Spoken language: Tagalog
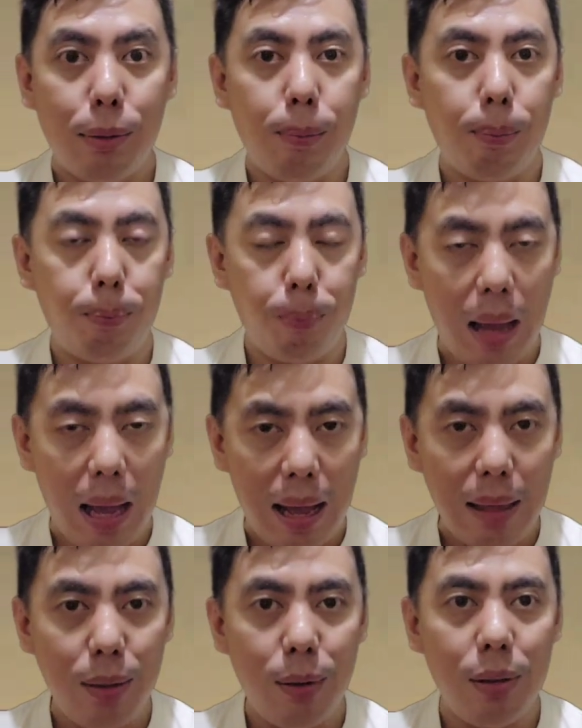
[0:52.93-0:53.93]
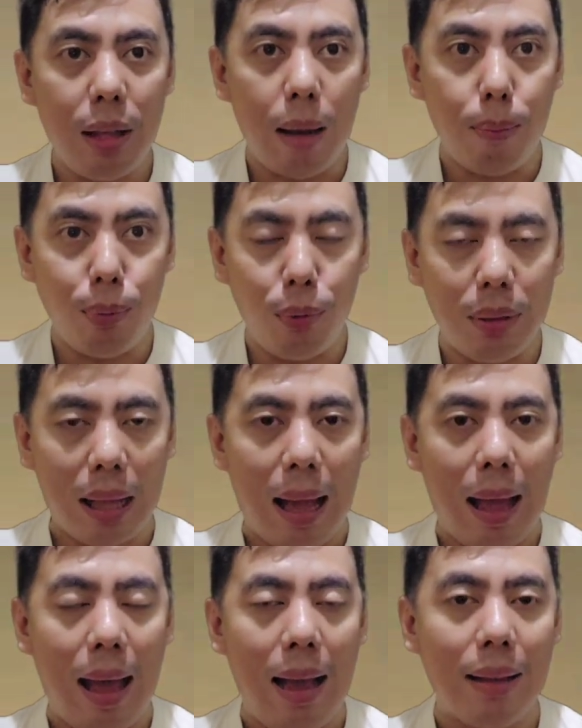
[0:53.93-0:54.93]
So, paano
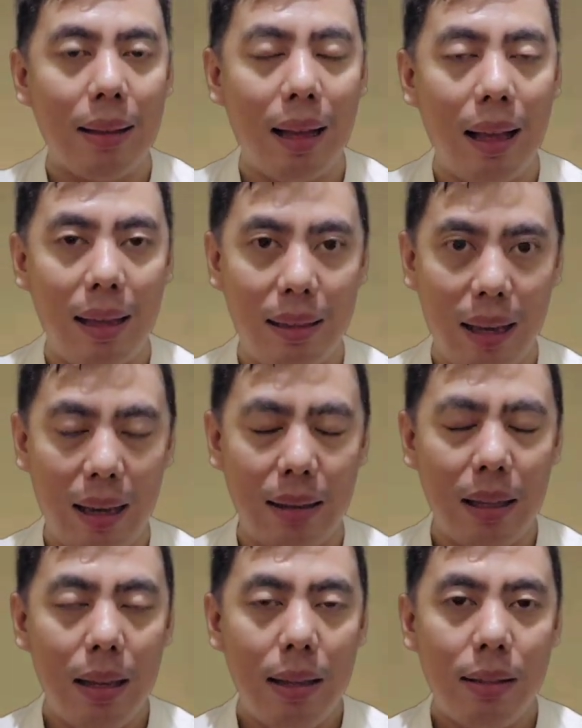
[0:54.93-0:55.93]
nakapunta ang dagang yan